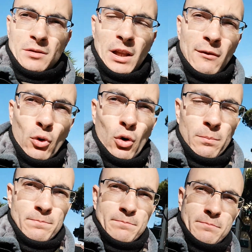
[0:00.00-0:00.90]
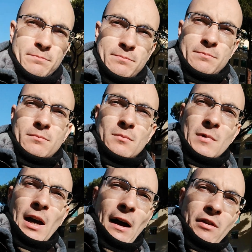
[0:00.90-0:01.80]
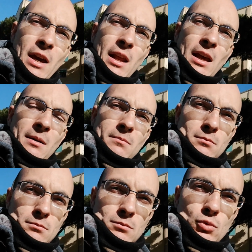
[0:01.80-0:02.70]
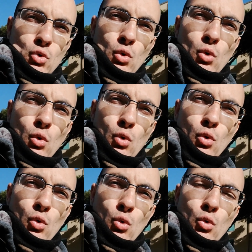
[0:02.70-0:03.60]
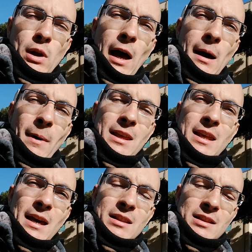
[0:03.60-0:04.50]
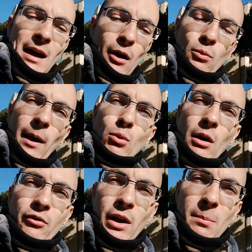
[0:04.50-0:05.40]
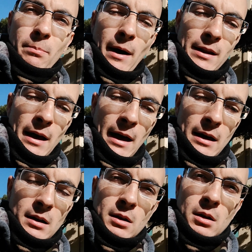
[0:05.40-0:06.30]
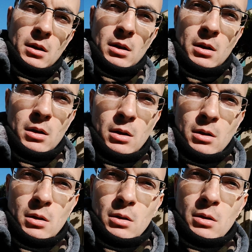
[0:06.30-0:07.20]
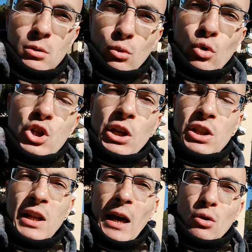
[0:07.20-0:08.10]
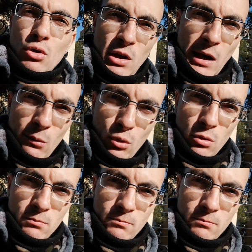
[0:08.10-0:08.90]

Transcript: devo avere una maglietta o meglio una felpa da un centinaio di euro